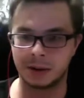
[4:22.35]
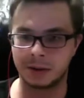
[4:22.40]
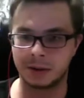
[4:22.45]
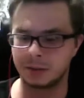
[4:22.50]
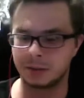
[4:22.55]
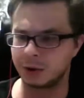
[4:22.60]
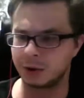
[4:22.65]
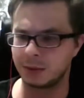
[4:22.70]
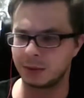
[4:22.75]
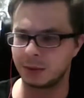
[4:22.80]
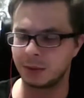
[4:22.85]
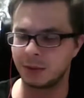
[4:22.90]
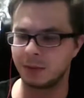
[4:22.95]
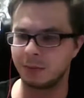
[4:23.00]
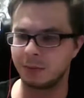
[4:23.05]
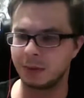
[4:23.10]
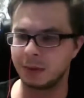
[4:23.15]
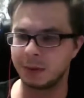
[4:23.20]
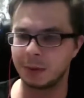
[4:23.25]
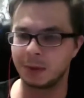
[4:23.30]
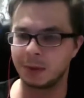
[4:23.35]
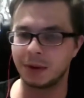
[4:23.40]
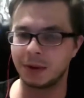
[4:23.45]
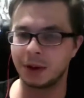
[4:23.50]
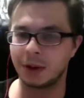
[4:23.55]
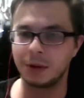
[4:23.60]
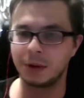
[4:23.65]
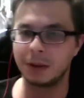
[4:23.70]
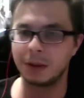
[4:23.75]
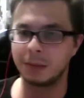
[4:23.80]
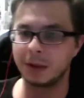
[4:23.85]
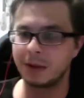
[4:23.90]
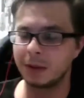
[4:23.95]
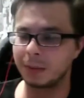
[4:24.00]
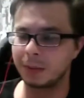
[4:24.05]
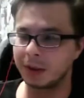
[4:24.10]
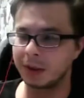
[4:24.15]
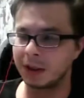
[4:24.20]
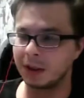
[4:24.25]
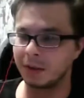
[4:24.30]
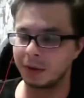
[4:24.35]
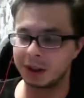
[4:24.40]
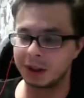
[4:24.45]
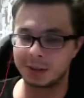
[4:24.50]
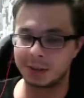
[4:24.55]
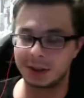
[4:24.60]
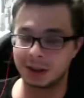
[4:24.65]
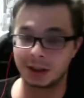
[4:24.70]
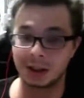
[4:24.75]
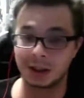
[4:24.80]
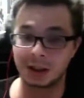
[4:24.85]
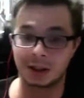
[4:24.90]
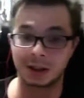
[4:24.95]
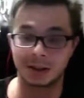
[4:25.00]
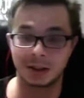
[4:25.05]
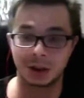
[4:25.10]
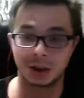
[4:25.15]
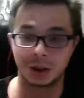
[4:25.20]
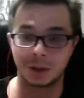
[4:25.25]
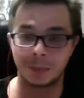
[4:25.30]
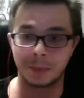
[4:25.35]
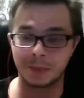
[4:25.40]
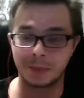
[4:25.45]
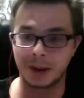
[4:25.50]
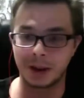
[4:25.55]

почему, по-моему, в июне мы выплатили 83 тысячи.